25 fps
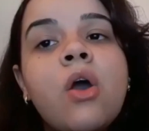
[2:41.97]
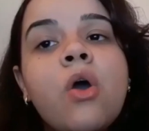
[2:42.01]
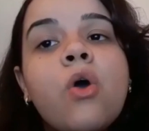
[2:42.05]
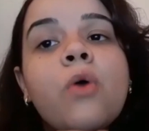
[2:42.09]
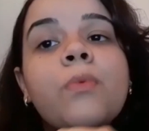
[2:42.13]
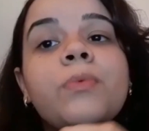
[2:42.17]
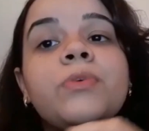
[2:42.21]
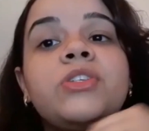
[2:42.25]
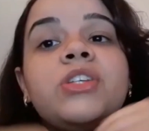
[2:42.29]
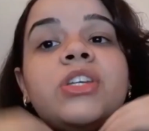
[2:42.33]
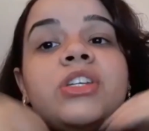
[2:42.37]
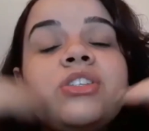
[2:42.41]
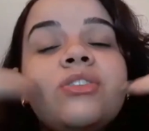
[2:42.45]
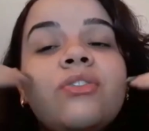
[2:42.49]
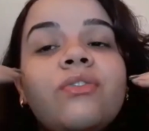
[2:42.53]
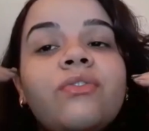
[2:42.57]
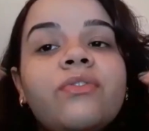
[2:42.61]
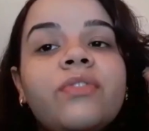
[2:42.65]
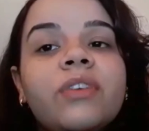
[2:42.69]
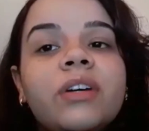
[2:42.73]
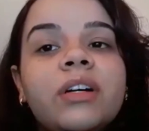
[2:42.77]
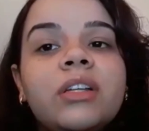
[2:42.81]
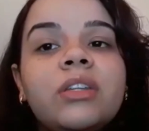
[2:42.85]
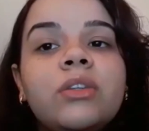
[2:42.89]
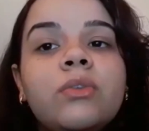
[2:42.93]

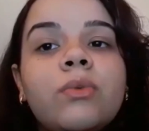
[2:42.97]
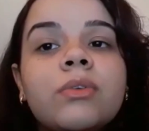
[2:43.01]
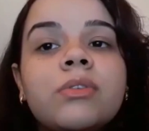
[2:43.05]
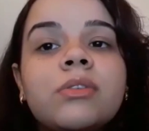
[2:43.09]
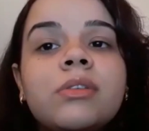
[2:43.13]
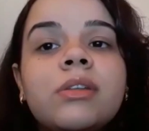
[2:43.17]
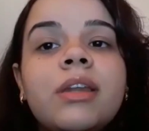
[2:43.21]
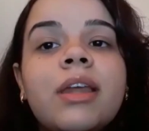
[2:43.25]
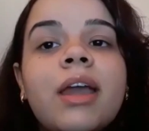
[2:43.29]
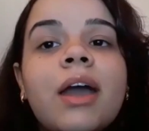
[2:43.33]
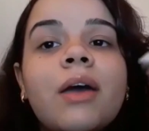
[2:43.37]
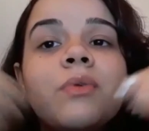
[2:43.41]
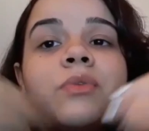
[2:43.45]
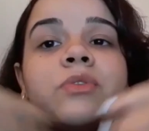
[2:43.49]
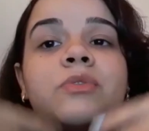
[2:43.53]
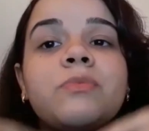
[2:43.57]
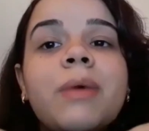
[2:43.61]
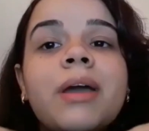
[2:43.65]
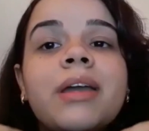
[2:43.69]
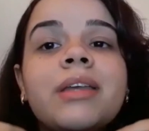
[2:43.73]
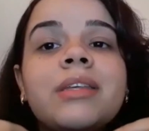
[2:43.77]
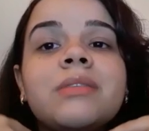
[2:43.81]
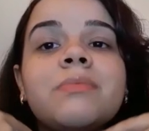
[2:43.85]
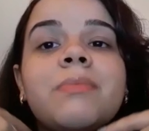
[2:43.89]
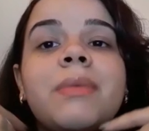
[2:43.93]
objetivando auxiliar os
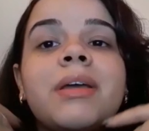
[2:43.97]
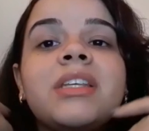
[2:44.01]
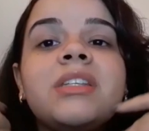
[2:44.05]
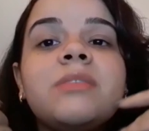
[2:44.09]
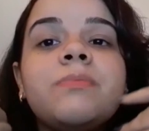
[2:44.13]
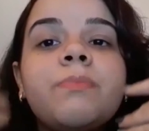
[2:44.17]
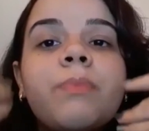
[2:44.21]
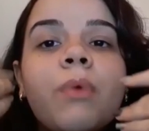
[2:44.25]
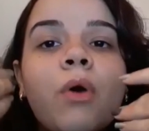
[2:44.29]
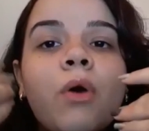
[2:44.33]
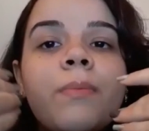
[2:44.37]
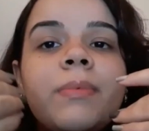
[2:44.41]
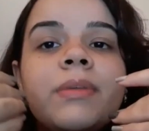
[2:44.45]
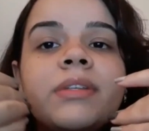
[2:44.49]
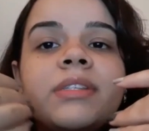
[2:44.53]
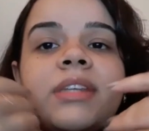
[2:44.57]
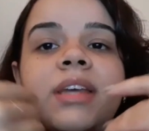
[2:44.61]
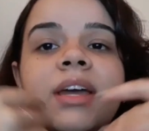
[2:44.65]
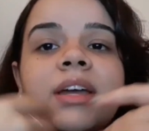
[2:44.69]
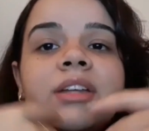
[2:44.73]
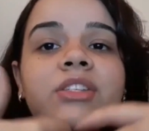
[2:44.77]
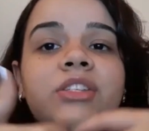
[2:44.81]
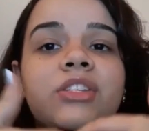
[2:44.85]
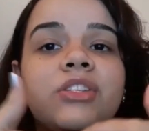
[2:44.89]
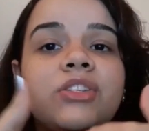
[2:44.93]
países mais pobres
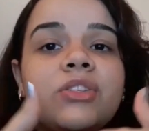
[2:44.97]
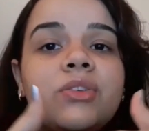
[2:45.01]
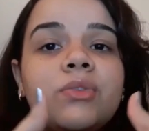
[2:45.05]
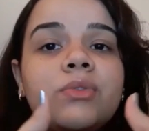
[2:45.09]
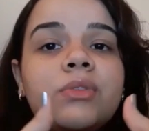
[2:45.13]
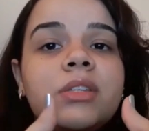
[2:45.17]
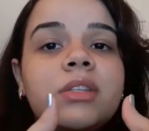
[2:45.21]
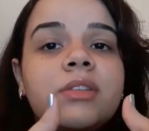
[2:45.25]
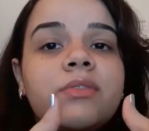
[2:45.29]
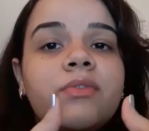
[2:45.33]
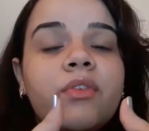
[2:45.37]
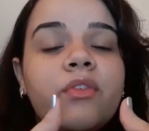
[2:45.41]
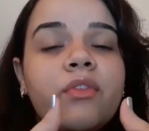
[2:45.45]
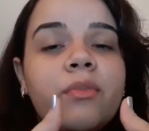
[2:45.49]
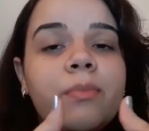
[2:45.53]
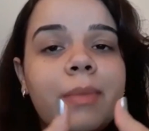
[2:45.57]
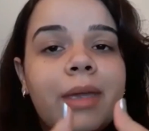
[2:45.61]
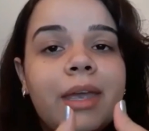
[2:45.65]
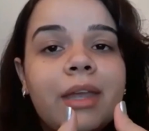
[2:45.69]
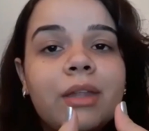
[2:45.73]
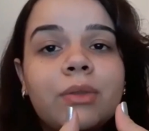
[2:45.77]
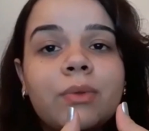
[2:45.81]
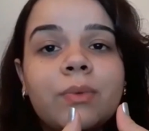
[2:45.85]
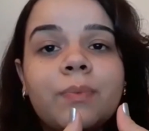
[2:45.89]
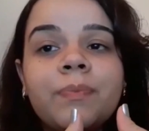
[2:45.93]
a atingir o
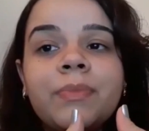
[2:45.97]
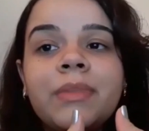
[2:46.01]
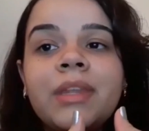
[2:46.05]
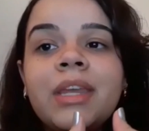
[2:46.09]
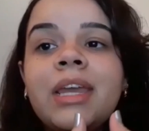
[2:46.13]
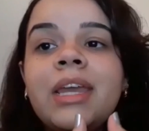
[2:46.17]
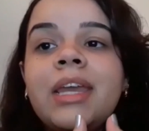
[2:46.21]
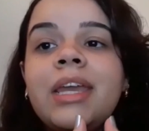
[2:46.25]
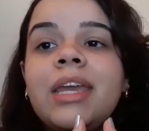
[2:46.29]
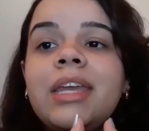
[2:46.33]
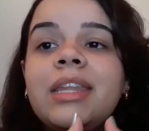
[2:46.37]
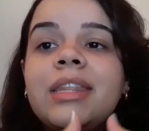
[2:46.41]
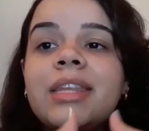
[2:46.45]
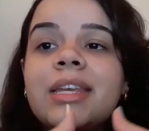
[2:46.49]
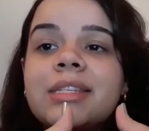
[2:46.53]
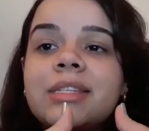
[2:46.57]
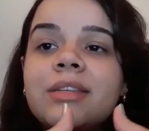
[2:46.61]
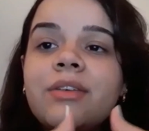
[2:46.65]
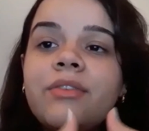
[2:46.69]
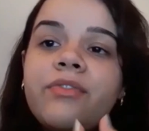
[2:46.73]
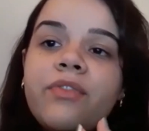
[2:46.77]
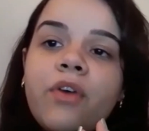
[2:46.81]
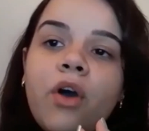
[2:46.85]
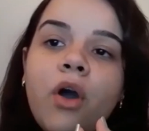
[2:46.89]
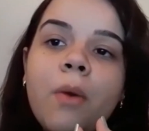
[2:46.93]
desenvolvimento e,
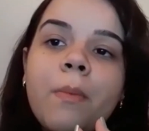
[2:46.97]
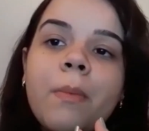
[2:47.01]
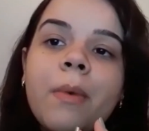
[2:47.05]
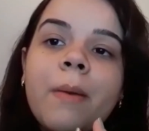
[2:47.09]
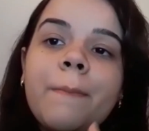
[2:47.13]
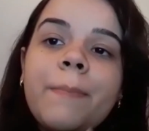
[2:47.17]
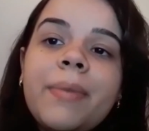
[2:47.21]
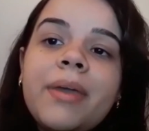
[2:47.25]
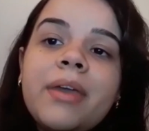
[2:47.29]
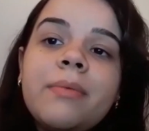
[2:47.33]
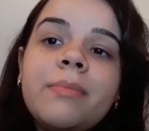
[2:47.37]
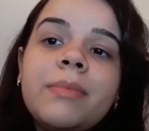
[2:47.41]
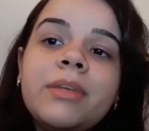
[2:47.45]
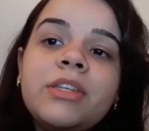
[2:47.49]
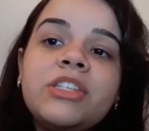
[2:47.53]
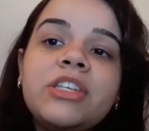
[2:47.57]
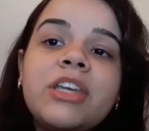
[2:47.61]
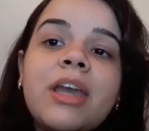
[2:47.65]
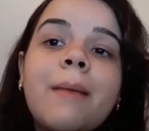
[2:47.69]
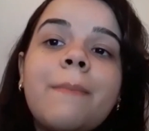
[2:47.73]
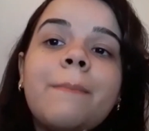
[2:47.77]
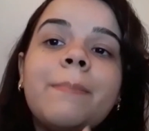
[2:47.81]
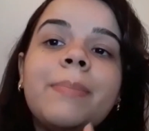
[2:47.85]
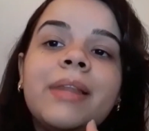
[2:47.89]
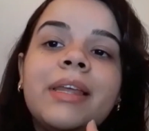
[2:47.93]
dessa forma,
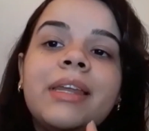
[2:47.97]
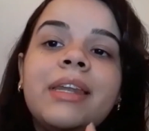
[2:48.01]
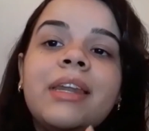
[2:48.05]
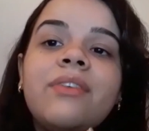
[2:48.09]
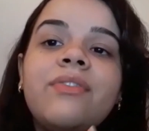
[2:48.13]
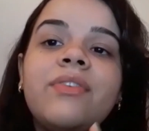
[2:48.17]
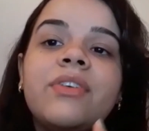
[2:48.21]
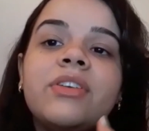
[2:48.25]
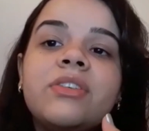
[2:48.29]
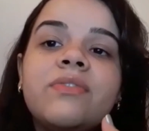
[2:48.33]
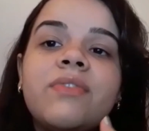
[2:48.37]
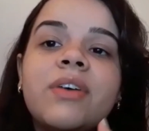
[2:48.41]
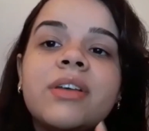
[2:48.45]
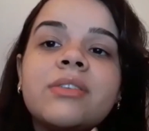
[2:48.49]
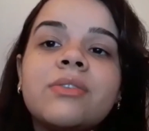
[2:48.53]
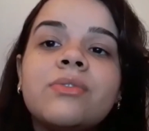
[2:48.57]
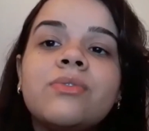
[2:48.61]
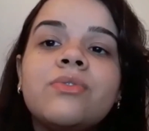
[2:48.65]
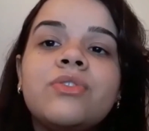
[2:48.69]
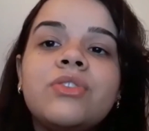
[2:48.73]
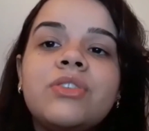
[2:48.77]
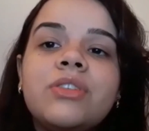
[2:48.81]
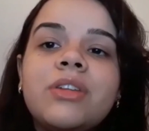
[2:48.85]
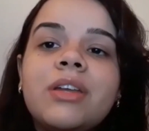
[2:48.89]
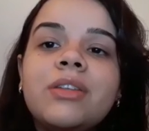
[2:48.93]
permitir a plena efetivação
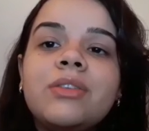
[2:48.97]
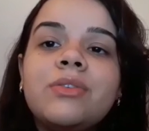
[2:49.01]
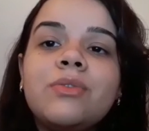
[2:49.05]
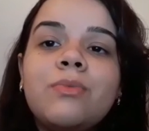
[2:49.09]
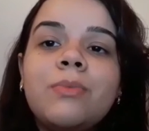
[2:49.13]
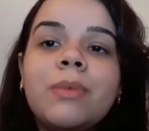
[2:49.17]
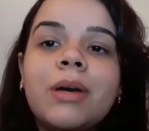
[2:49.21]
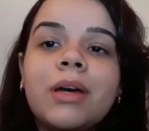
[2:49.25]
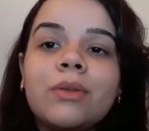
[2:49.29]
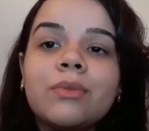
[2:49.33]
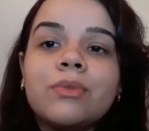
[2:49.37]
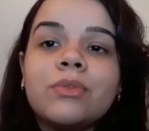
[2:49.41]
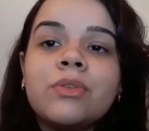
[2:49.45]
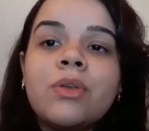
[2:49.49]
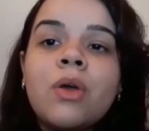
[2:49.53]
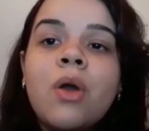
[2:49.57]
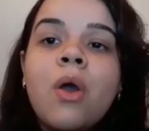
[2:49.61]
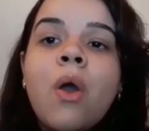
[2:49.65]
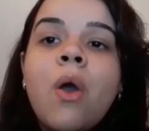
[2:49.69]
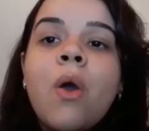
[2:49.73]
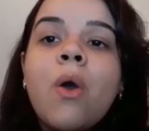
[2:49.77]
dos direitos humanos.